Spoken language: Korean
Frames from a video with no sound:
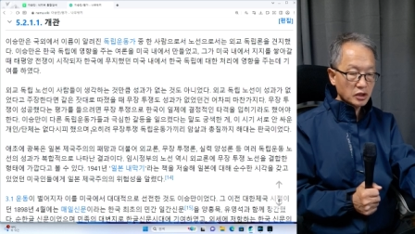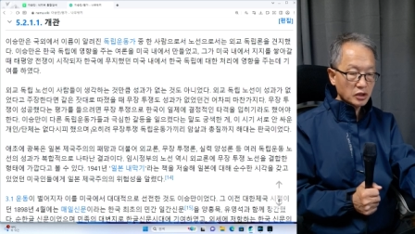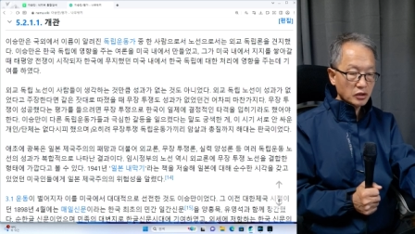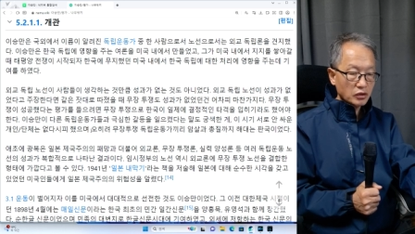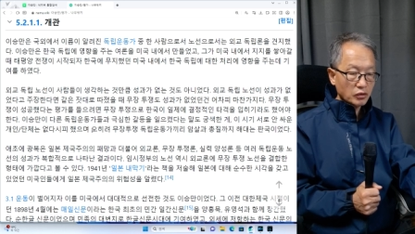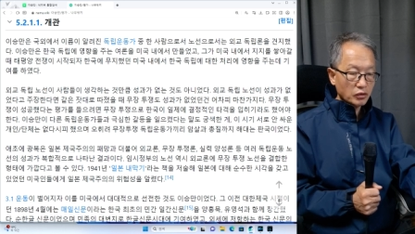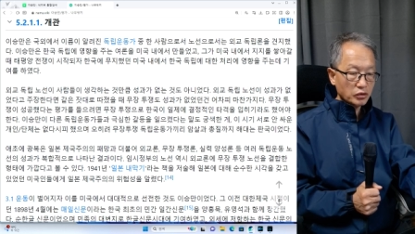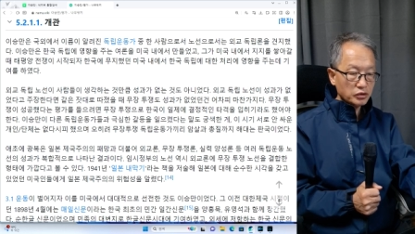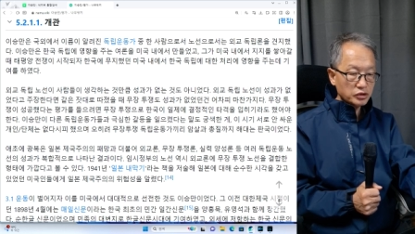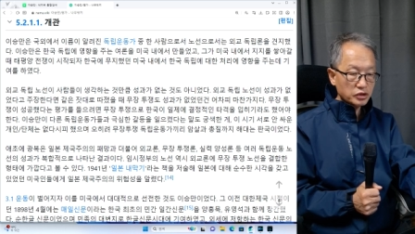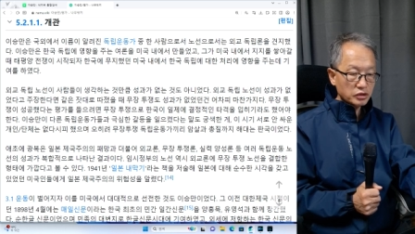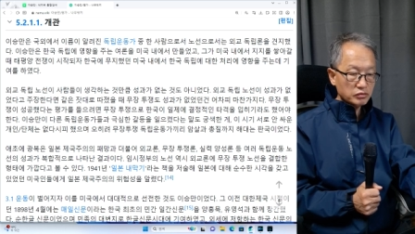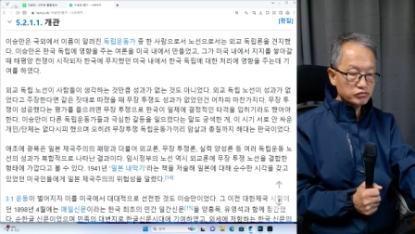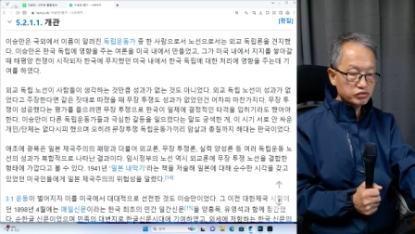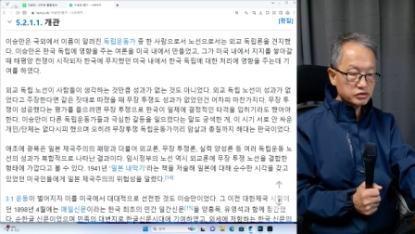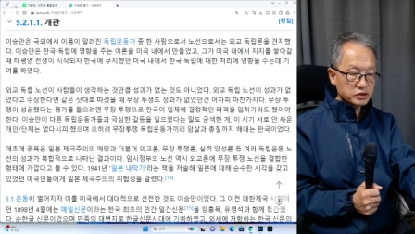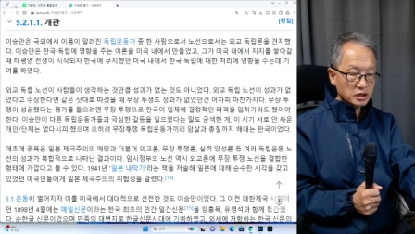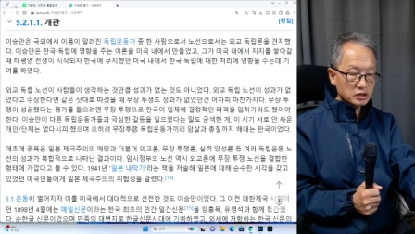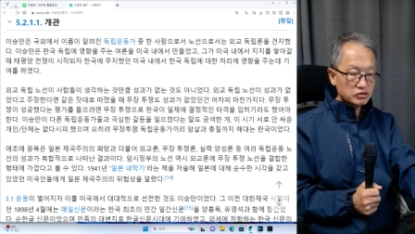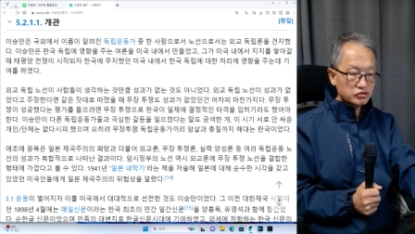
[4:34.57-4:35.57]
오히려
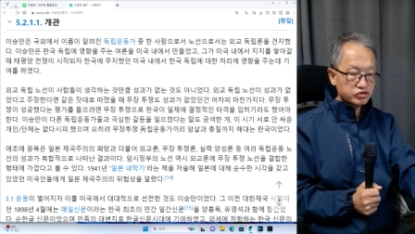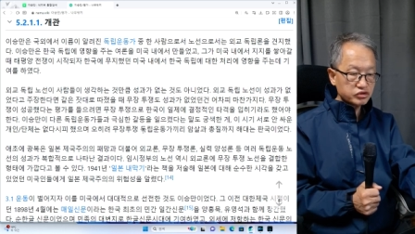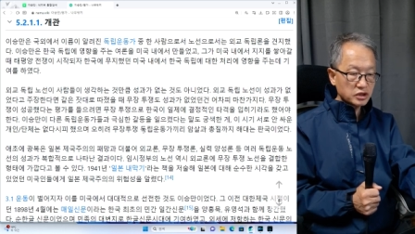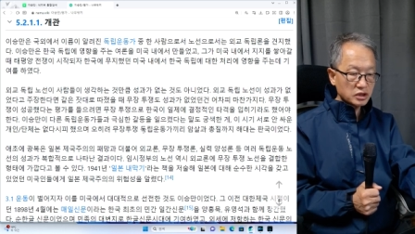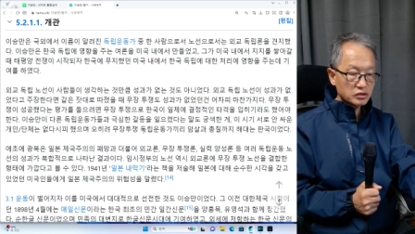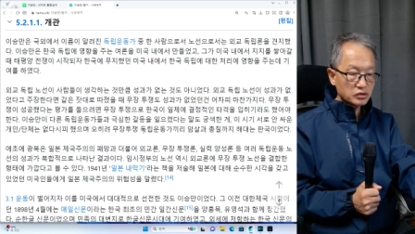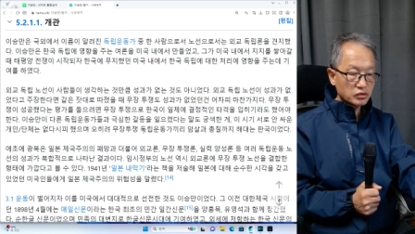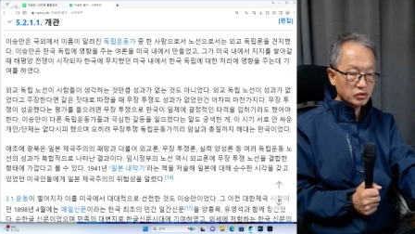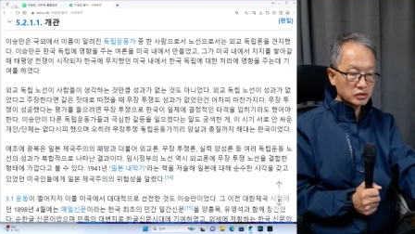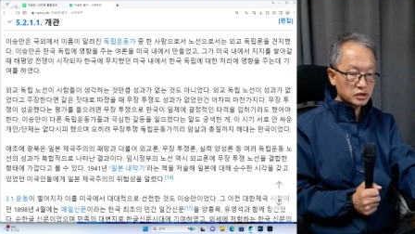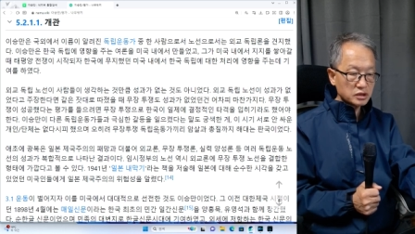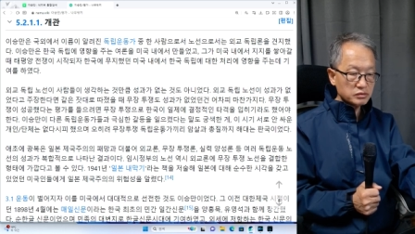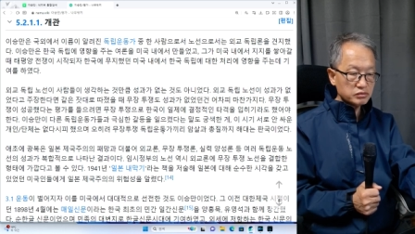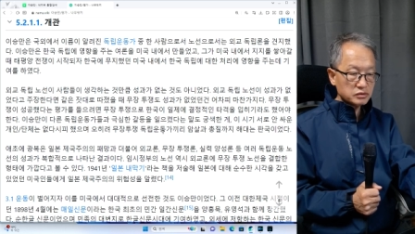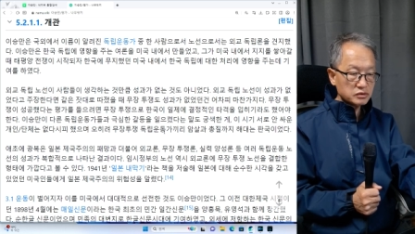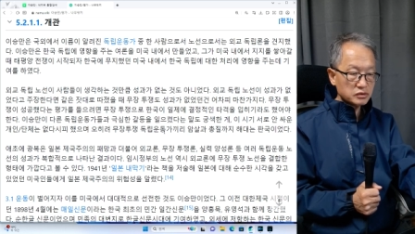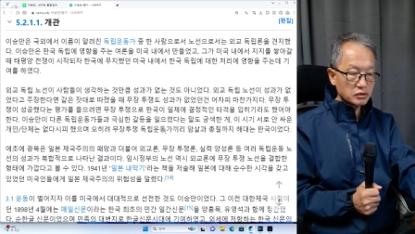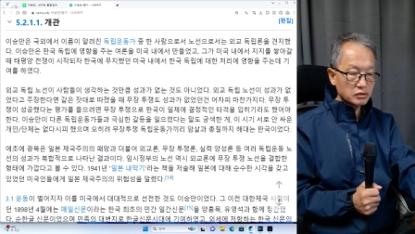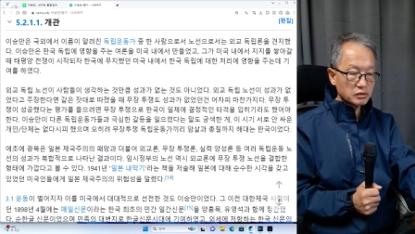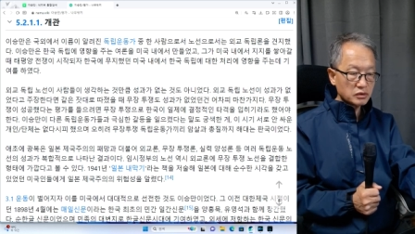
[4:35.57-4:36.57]
무장투쟁
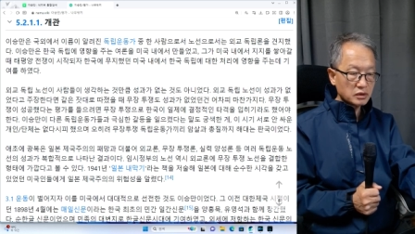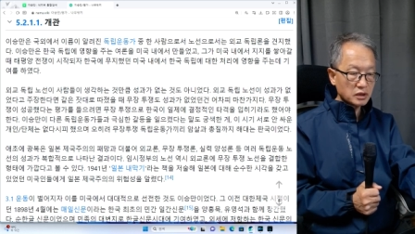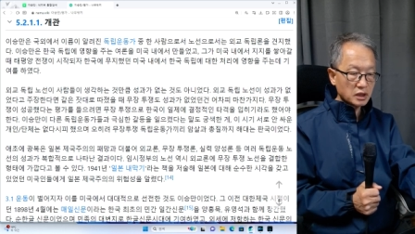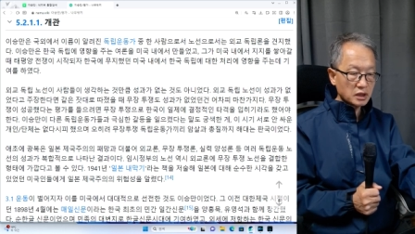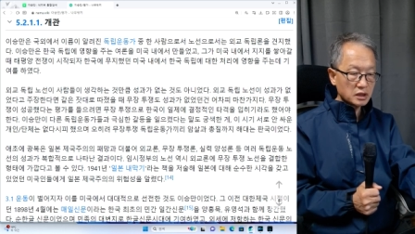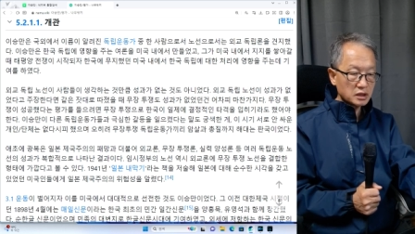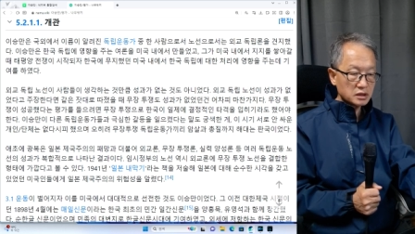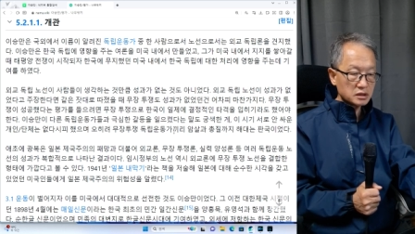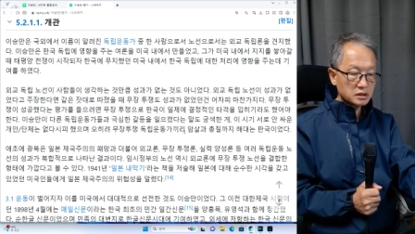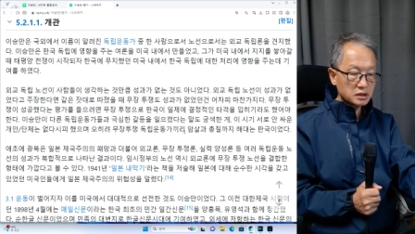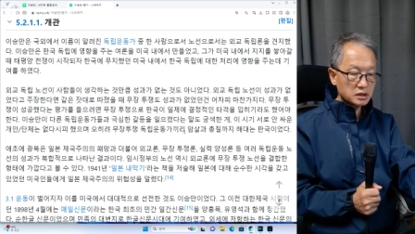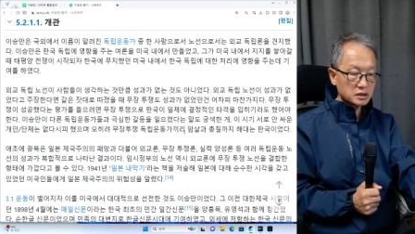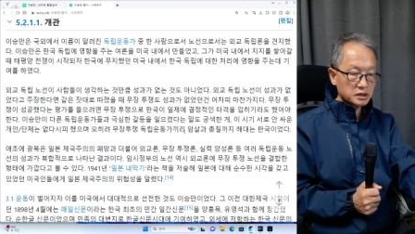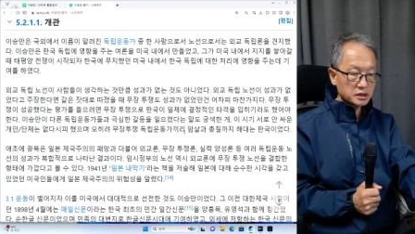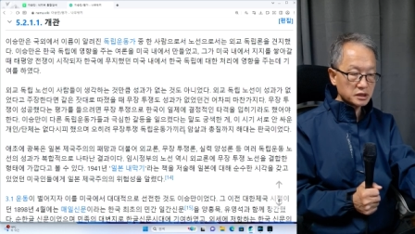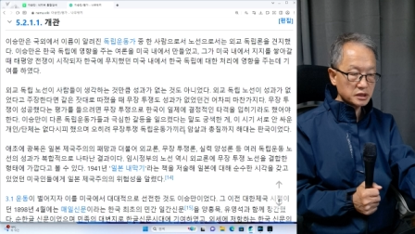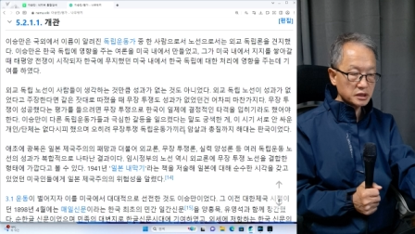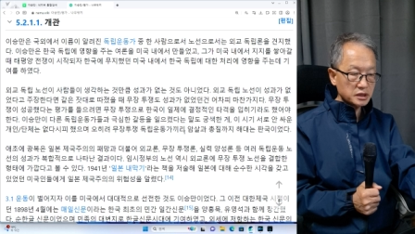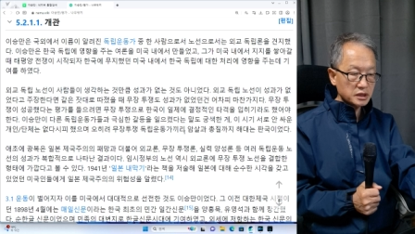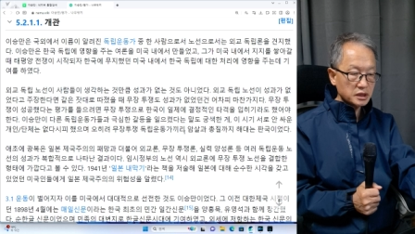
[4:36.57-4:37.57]

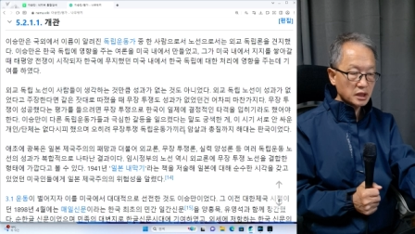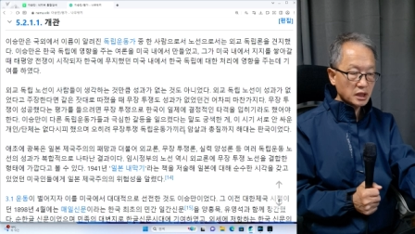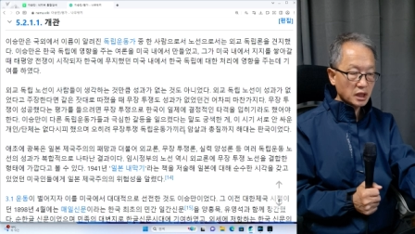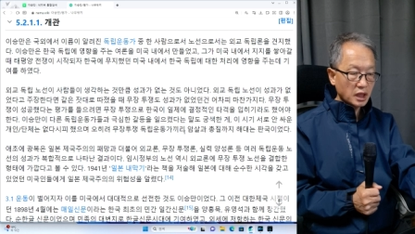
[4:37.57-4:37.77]
독립운동가들끼리